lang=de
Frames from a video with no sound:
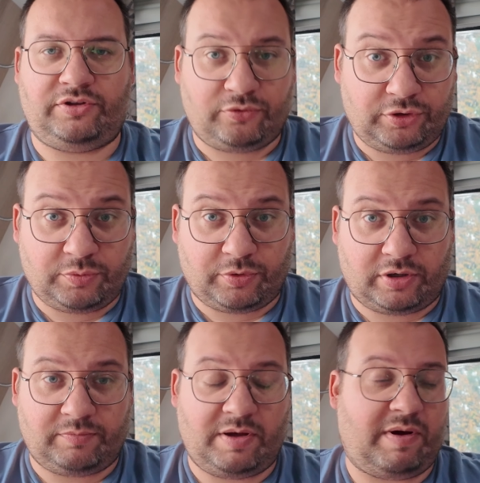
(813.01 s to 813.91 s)
Die ist
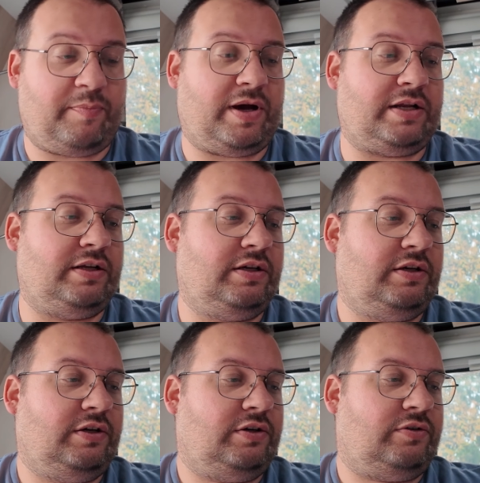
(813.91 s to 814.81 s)
durchgebrochen beim Abmachen.
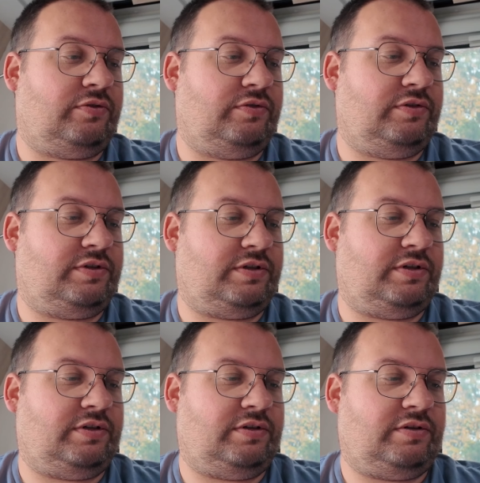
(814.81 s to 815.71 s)
Und
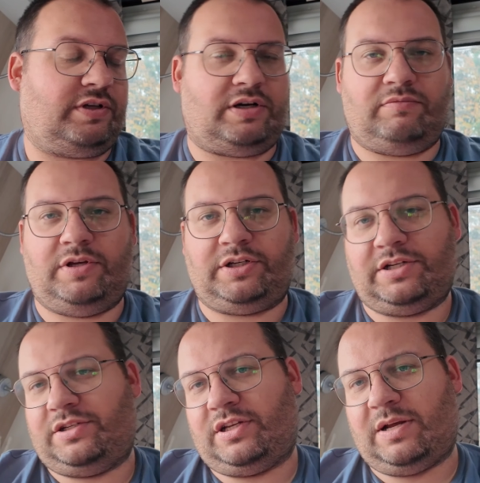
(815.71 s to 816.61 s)
äh, ja, Henry
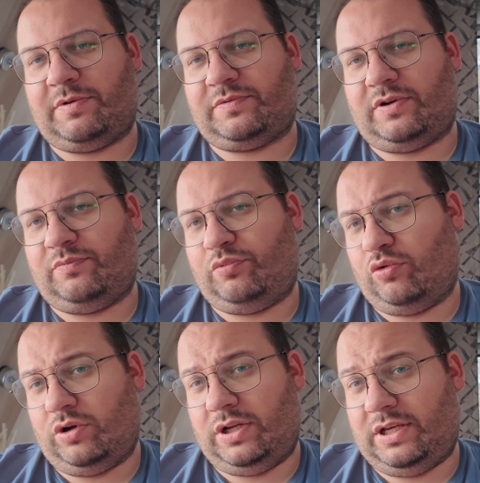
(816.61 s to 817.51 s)
hat sich ja damals wohl auf den
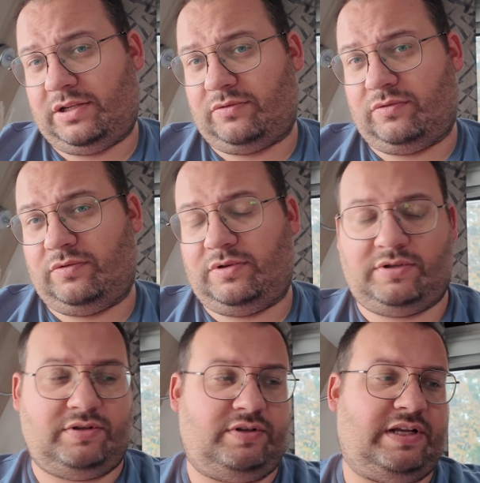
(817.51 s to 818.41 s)
Po gelegt und
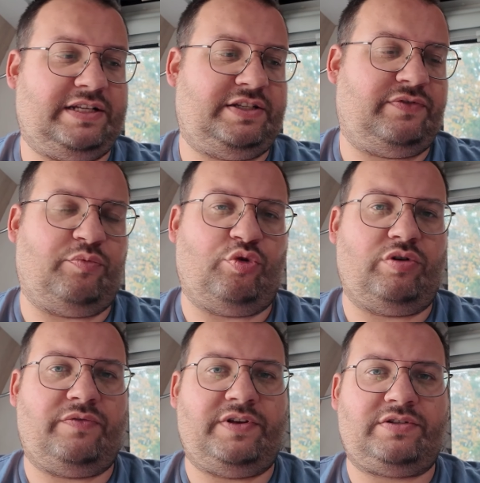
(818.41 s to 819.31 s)
äh, da ist die
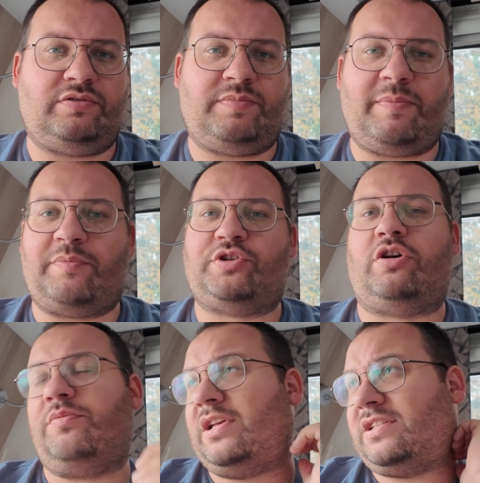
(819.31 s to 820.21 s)
verbogen gewesen. Und beim
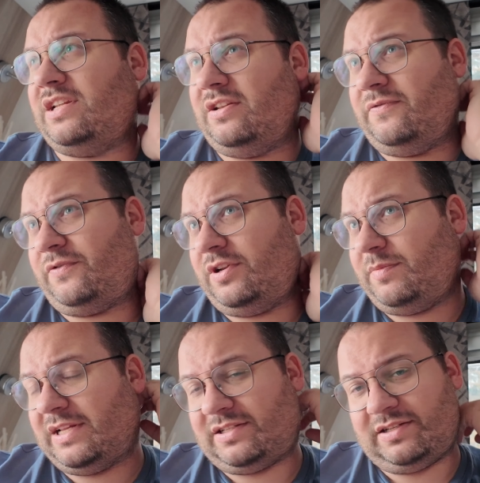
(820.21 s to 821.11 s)
Abschrauben jetzt hinten von
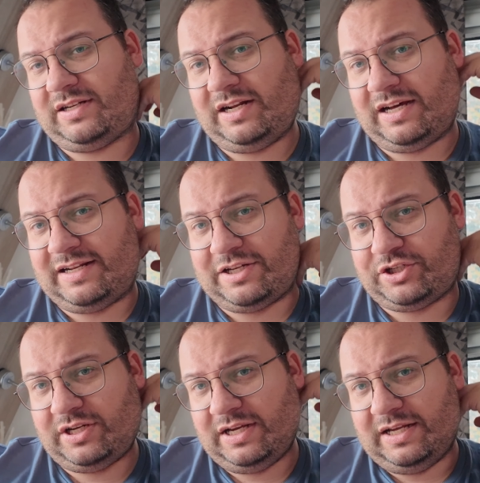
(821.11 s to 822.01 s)
dem ganzen
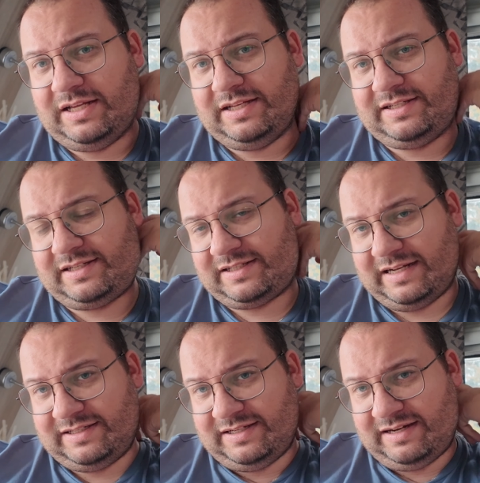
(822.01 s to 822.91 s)
Kladderadatsch ist das
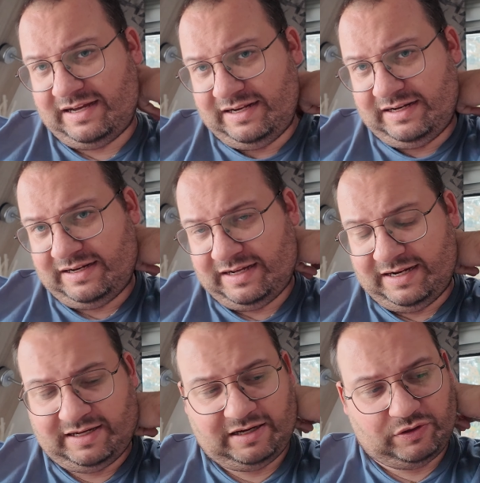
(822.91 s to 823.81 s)
ganze Teil
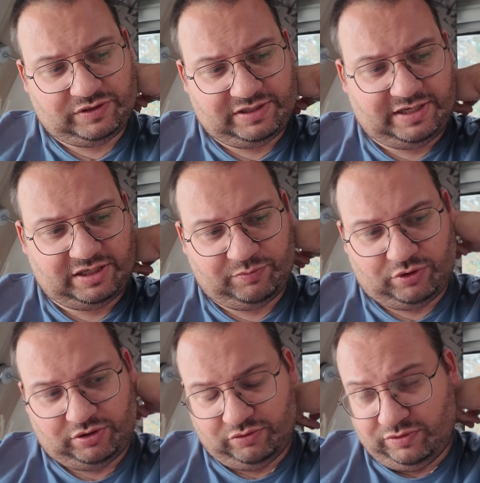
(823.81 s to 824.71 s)
leider
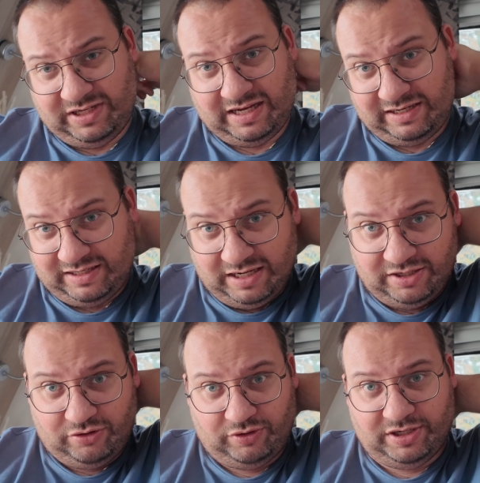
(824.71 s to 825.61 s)
auseinandergebrochen und die hatten
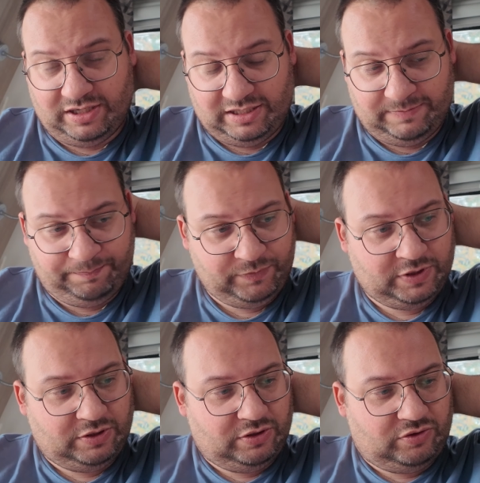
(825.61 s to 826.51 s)
keine neue da.
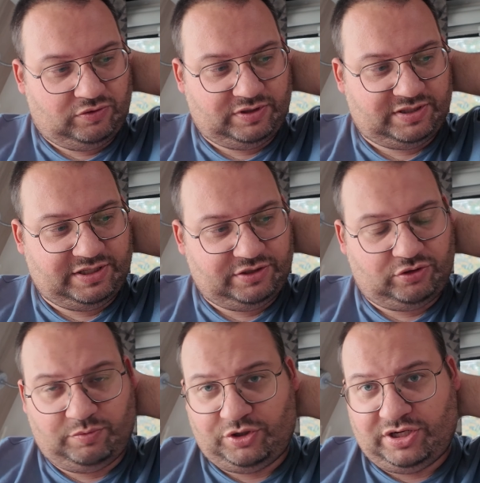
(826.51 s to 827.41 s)
Und das Ding
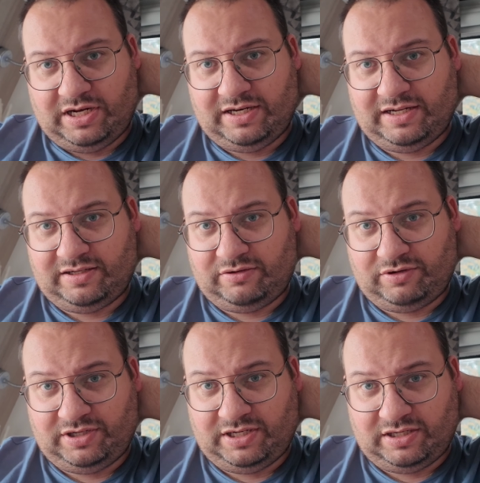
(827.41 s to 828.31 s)
zu bestellen hätte
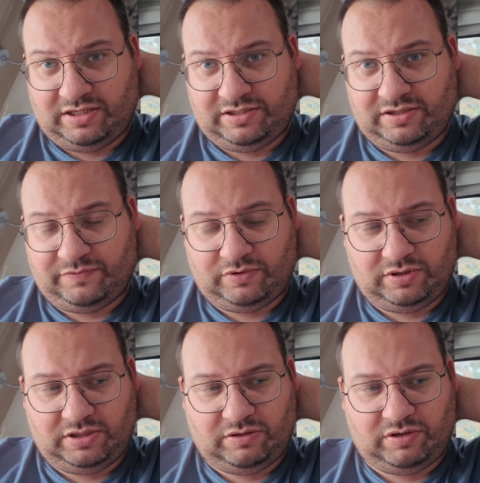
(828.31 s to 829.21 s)
deutlich länger als eine
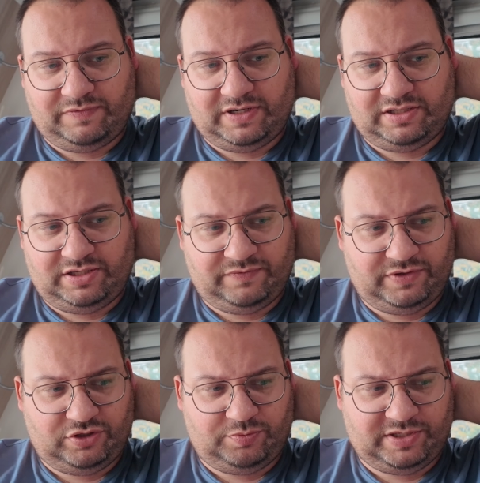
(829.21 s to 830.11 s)
Woche gedauert, weil das
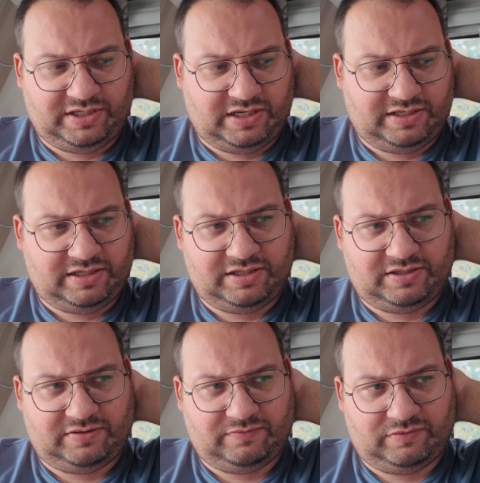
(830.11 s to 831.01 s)
irgendwie ein Spezialteil
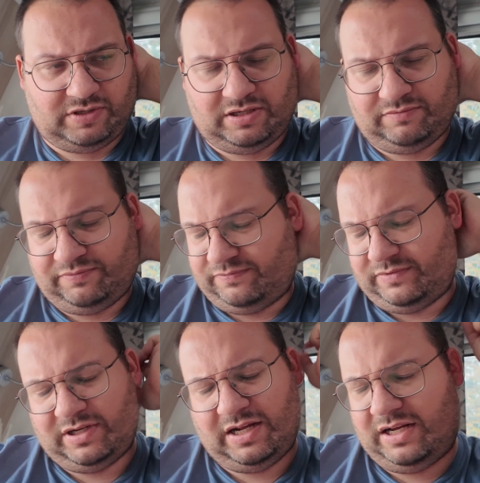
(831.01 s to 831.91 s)
ist oder
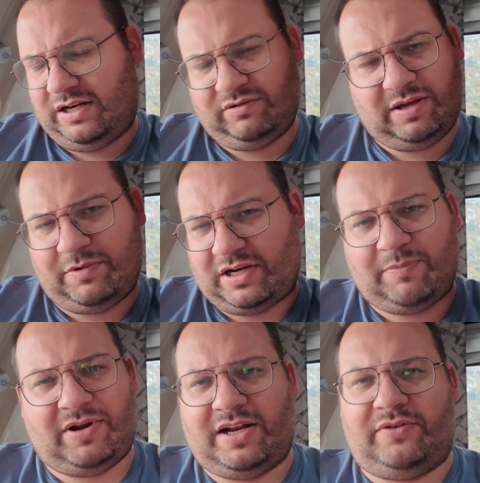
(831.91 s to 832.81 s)
keine Ahnung. Ich habe auch
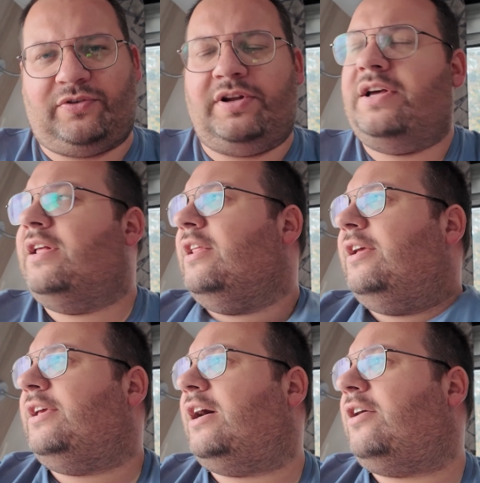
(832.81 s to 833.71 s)
keinen Plan davon.
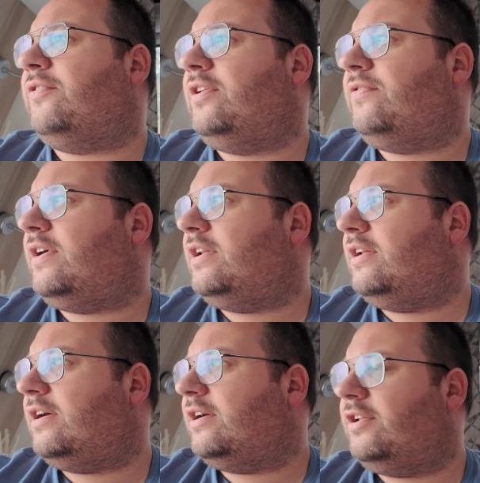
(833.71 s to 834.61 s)
Ja, auf jeden Fall,
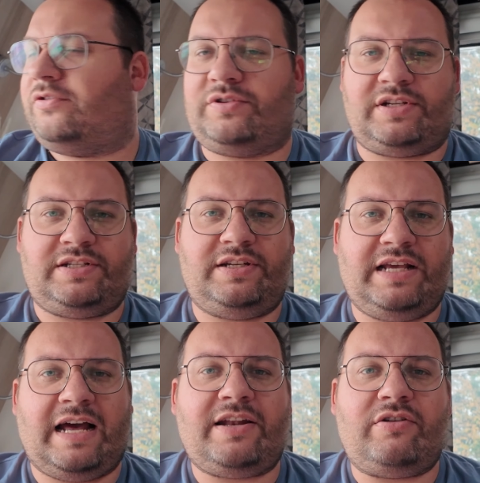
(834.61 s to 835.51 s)
lange Rede, kurzer Sinn.
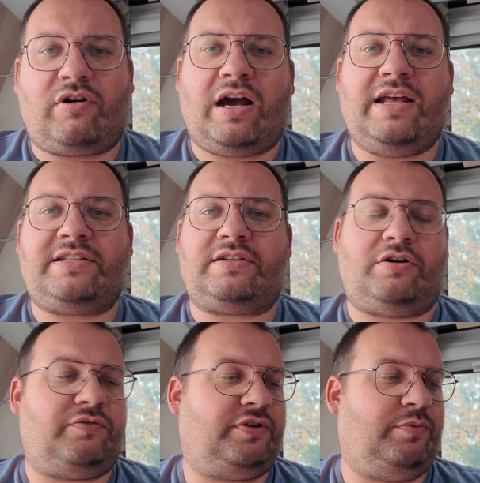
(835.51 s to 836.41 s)
Die hatten noch eins
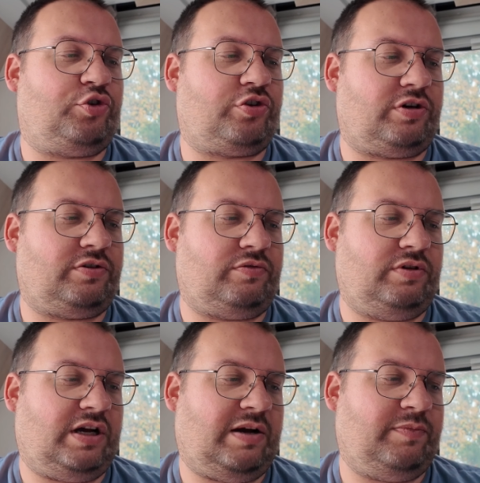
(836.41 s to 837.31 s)
auf dem Schrott
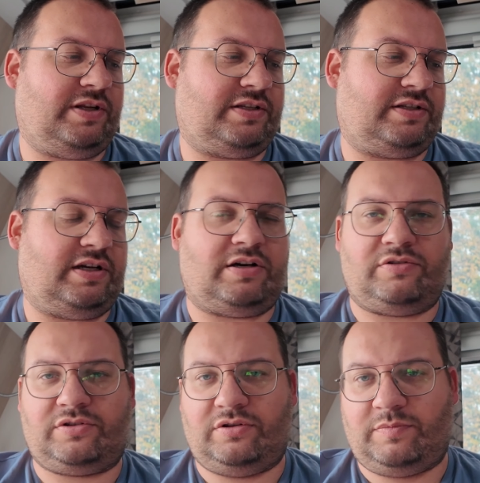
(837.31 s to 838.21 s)
und haben das da
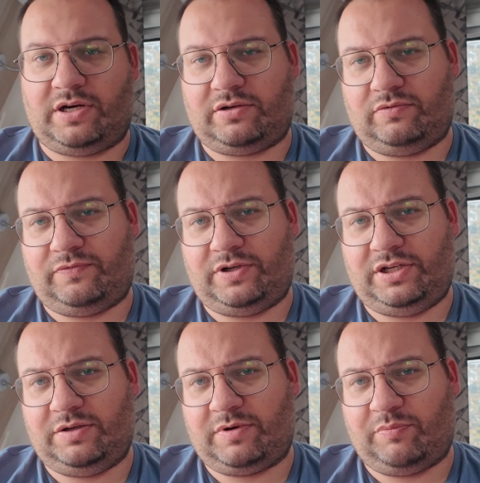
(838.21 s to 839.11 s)
rausgemacht und von
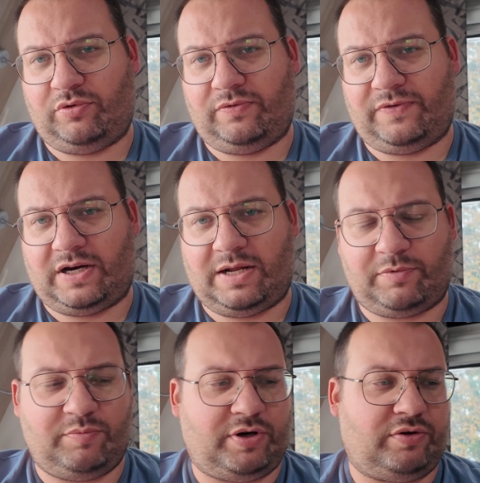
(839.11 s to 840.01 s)
irgendeinem kaputten Fahrrad
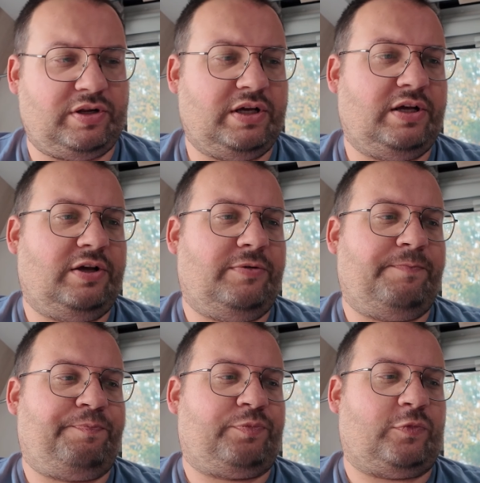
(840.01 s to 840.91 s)
abgebaut
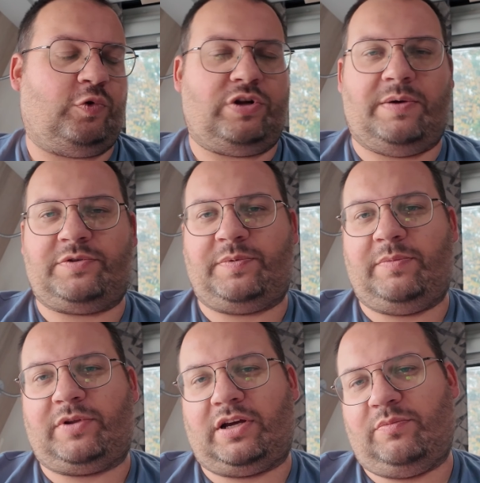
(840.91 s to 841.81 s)
und haben es bei
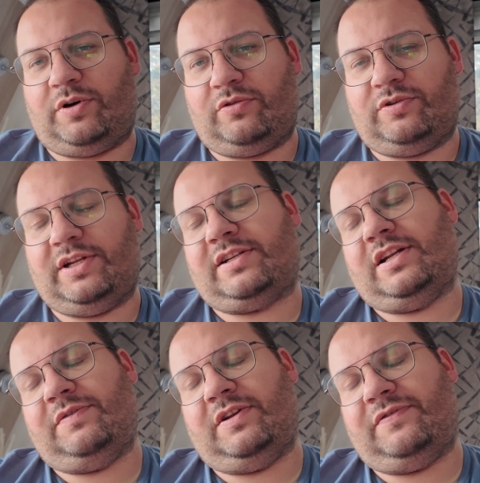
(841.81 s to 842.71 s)
ihm dran gebaut und jetzt
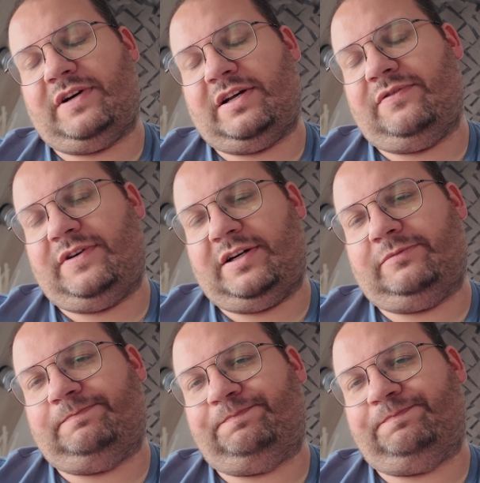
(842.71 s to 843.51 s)
kann er wieder Fahrrad fahren.